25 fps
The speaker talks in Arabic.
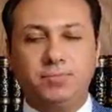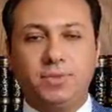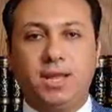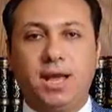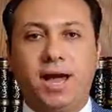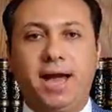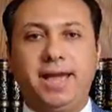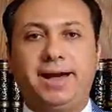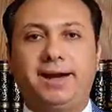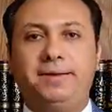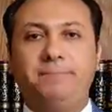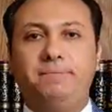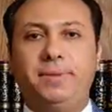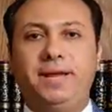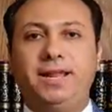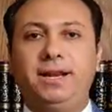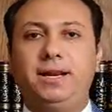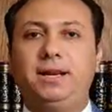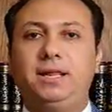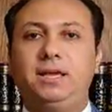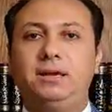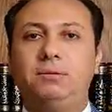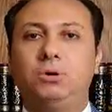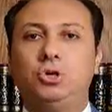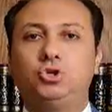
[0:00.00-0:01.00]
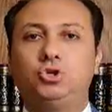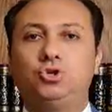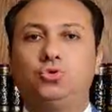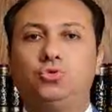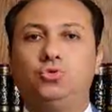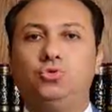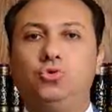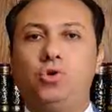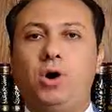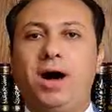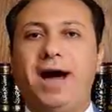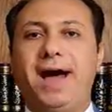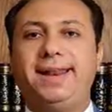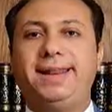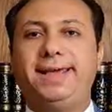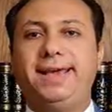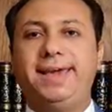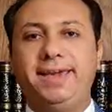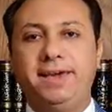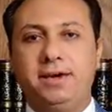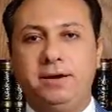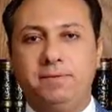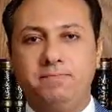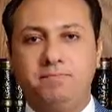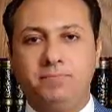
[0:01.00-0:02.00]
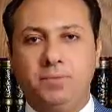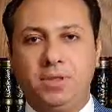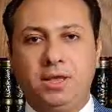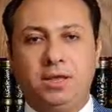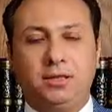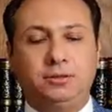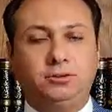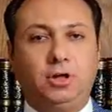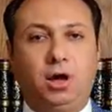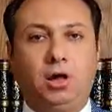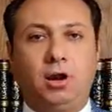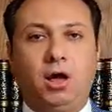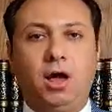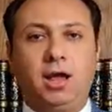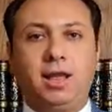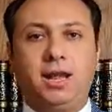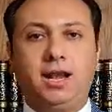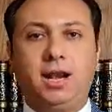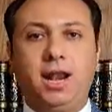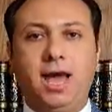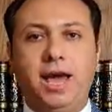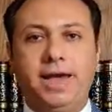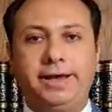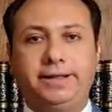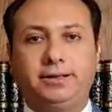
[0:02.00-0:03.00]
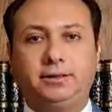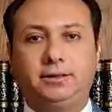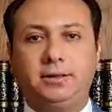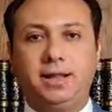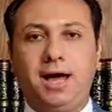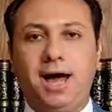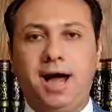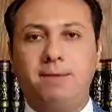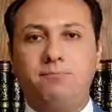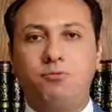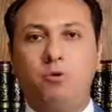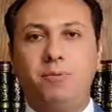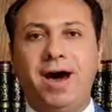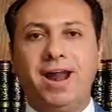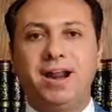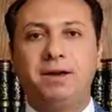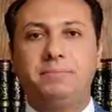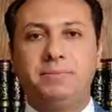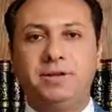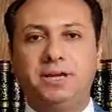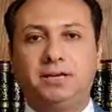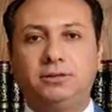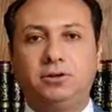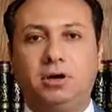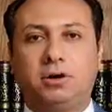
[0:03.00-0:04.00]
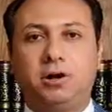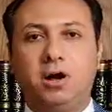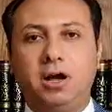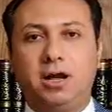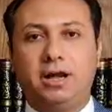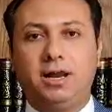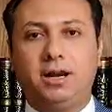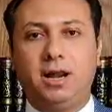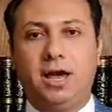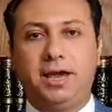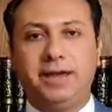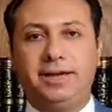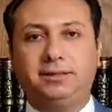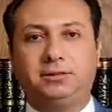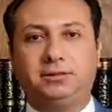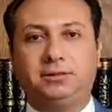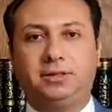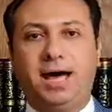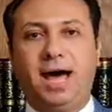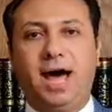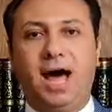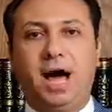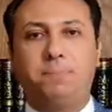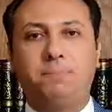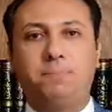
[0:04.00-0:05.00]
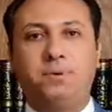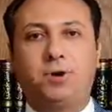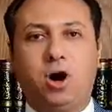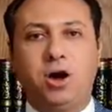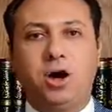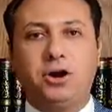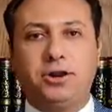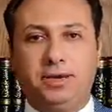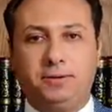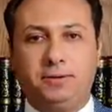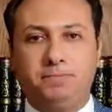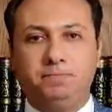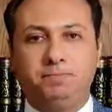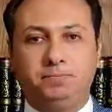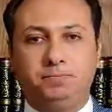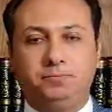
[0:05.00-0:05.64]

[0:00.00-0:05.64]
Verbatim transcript: هيعمل لي مشروع عليه ده راجل هيطلع مبرمج ده راجل هيطلع عبقري